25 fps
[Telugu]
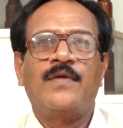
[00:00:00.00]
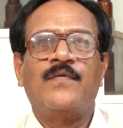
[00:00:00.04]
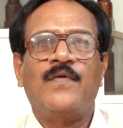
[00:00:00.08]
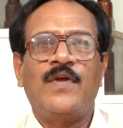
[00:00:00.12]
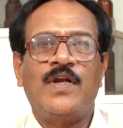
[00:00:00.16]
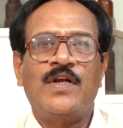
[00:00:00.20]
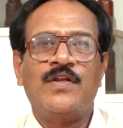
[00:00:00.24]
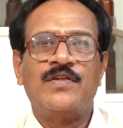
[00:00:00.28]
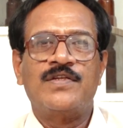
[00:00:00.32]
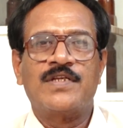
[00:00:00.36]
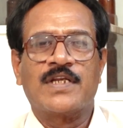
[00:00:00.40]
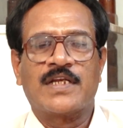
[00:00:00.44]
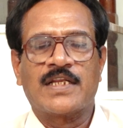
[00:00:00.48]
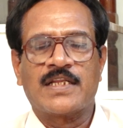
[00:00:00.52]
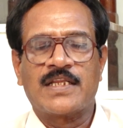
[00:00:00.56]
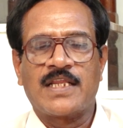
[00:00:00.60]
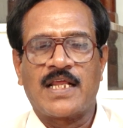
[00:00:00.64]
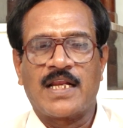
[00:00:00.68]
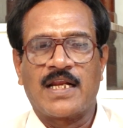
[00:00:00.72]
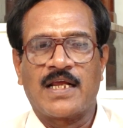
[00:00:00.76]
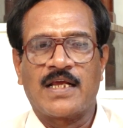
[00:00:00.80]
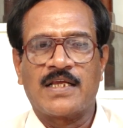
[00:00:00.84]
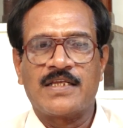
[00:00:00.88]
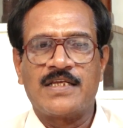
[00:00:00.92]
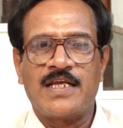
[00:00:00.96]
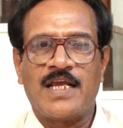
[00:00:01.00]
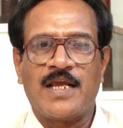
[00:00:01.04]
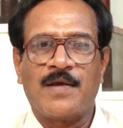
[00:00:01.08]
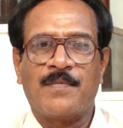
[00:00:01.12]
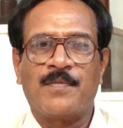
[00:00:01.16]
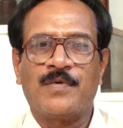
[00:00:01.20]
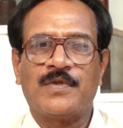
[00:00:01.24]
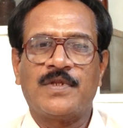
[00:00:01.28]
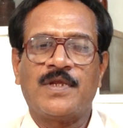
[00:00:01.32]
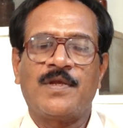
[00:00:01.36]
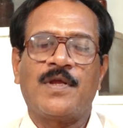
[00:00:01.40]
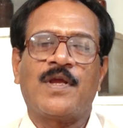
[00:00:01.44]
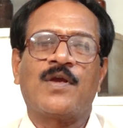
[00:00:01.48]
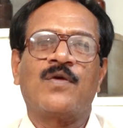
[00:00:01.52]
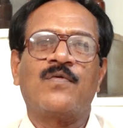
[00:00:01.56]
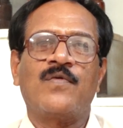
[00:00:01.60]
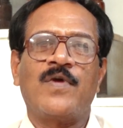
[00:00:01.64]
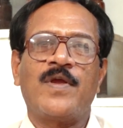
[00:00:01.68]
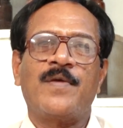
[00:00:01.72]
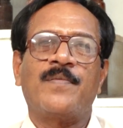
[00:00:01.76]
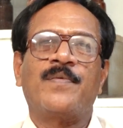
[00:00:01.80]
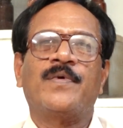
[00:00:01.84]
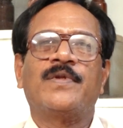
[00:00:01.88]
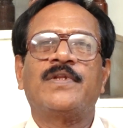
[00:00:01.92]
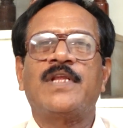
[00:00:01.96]
వీళ్ళు చిన్నతనంగా చేయకపోతే
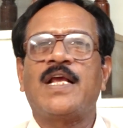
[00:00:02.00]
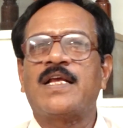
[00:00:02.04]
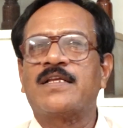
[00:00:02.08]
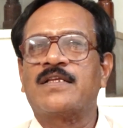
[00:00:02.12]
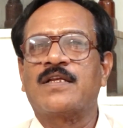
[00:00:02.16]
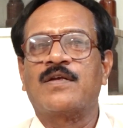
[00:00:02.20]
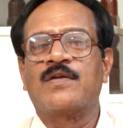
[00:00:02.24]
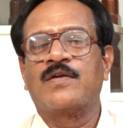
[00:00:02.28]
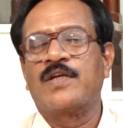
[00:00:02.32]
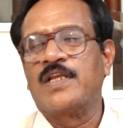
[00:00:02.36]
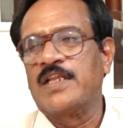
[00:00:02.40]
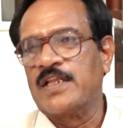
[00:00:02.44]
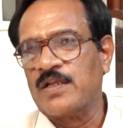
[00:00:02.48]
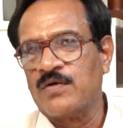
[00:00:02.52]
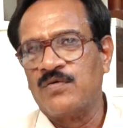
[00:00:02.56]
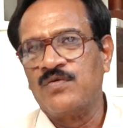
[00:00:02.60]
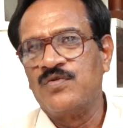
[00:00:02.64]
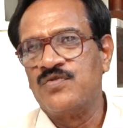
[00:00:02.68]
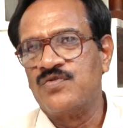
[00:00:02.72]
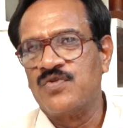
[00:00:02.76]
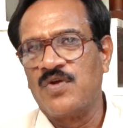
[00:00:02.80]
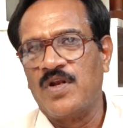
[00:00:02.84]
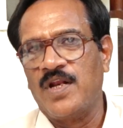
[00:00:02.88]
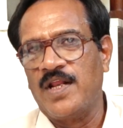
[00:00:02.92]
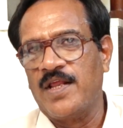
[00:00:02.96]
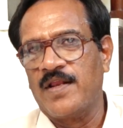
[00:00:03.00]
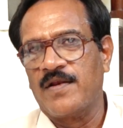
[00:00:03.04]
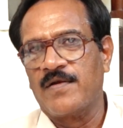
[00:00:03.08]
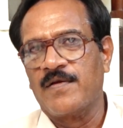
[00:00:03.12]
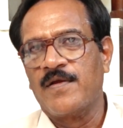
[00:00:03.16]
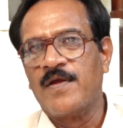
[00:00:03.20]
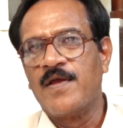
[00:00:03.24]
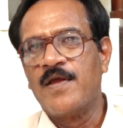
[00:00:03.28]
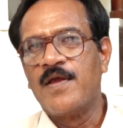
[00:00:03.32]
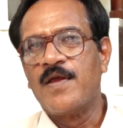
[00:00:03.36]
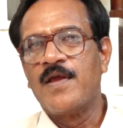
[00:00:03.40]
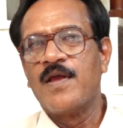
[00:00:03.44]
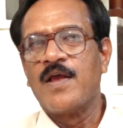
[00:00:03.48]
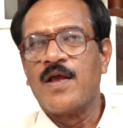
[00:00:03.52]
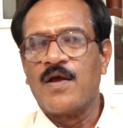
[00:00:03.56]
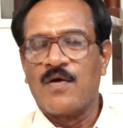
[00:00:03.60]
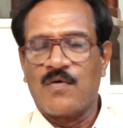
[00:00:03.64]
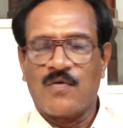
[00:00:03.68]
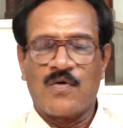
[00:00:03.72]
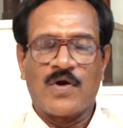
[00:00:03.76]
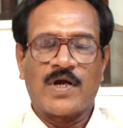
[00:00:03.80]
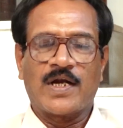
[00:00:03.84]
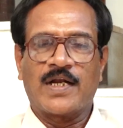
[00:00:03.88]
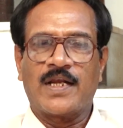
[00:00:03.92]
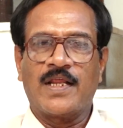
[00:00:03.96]
ఎక్కువైపోతే అసలు కింద కూర్చోలేరు
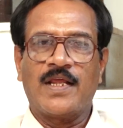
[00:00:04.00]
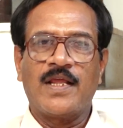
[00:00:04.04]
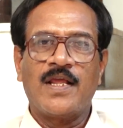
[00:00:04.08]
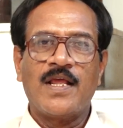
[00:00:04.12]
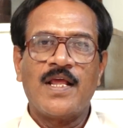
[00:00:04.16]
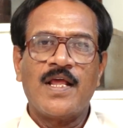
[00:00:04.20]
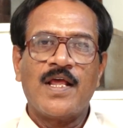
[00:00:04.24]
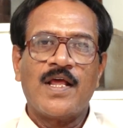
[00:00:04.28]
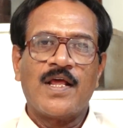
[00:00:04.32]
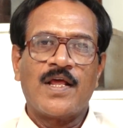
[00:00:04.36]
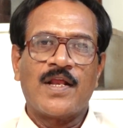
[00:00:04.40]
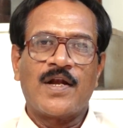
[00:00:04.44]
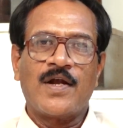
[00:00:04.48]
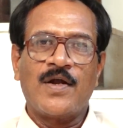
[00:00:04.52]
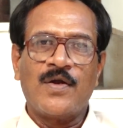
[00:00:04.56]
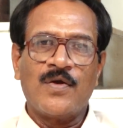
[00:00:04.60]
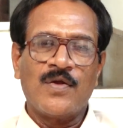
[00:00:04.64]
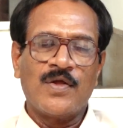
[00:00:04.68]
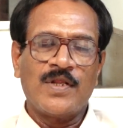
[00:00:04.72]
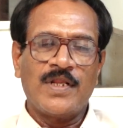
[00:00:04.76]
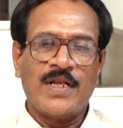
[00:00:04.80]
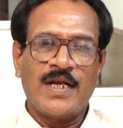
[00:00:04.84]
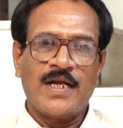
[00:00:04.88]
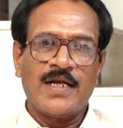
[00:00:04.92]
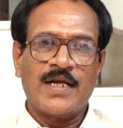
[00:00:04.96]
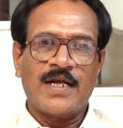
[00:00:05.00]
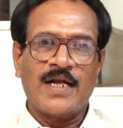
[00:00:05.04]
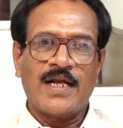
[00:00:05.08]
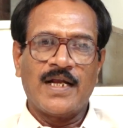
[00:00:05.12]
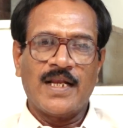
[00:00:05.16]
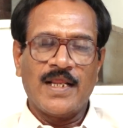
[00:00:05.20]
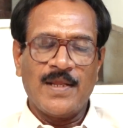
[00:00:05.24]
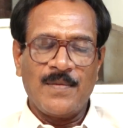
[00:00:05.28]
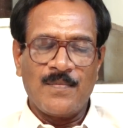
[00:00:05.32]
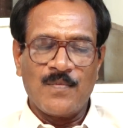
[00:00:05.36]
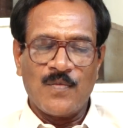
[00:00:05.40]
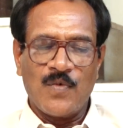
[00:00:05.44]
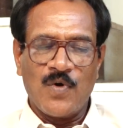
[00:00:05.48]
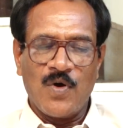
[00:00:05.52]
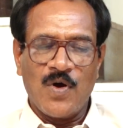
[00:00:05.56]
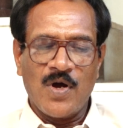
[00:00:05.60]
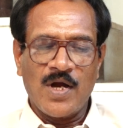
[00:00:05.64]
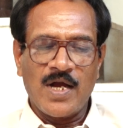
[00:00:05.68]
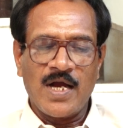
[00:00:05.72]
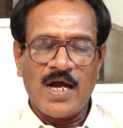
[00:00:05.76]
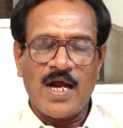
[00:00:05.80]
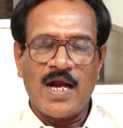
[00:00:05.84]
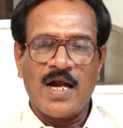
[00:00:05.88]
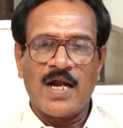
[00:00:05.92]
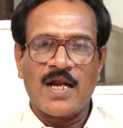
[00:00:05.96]
ఒకటి రెండోది ఏంటంటే ఈ
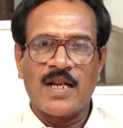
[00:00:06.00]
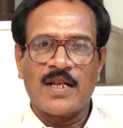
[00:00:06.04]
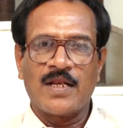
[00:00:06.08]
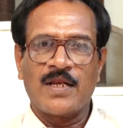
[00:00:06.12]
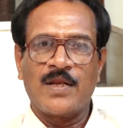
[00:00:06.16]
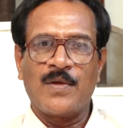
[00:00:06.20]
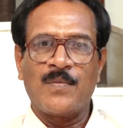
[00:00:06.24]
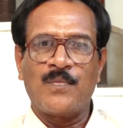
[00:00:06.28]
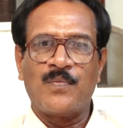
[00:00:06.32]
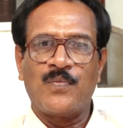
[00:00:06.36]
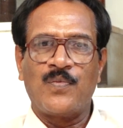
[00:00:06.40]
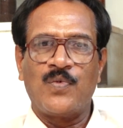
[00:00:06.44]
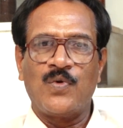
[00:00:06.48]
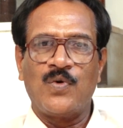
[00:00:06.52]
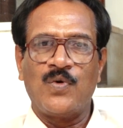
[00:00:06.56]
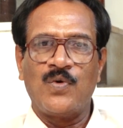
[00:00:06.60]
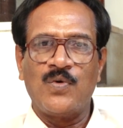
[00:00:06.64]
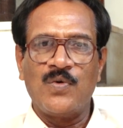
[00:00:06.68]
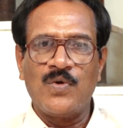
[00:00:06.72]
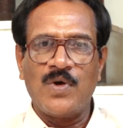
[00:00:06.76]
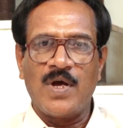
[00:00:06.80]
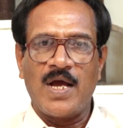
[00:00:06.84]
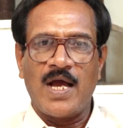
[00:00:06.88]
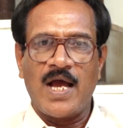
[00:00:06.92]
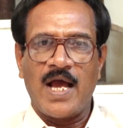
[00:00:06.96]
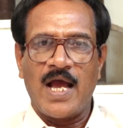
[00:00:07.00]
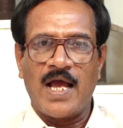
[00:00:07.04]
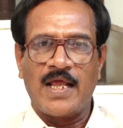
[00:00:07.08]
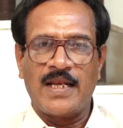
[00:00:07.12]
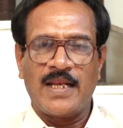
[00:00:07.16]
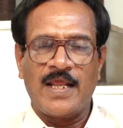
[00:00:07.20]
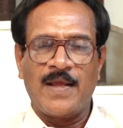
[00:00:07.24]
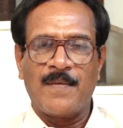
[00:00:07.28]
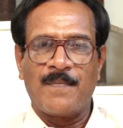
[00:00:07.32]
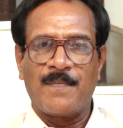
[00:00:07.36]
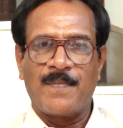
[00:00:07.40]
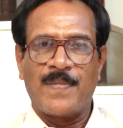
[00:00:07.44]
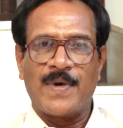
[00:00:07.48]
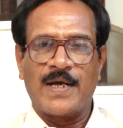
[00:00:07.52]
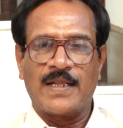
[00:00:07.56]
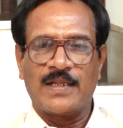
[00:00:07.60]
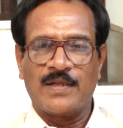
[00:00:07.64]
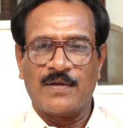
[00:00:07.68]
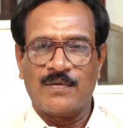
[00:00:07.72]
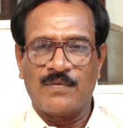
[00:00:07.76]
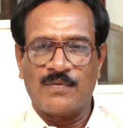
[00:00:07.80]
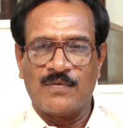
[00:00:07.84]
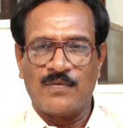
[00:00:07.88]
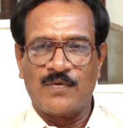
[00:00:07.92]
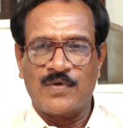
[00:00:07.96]
మోకాళ్ళ నొప్పులు అనే
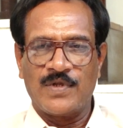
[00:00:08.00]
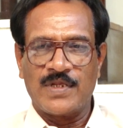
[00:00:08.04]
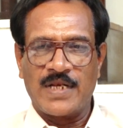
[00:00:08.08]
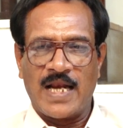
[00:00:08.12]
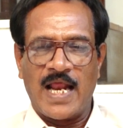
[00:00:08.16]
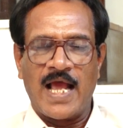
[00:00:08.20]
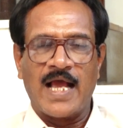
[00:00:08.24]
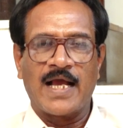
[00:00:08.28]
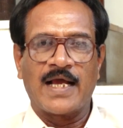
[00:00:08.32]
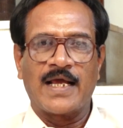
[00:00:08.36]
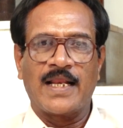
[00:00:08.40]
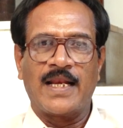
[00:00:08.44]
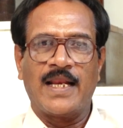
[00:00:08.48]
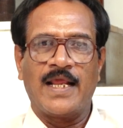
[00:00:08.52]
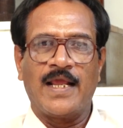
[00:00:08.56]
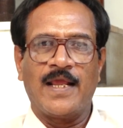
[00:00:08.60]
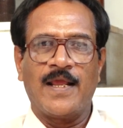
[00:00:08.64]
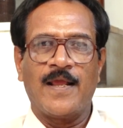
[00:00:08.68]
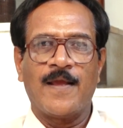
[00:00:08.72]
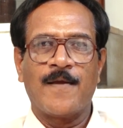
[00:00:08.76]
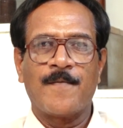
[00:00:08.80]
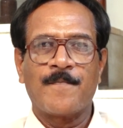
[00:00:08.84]
పదం రాగానే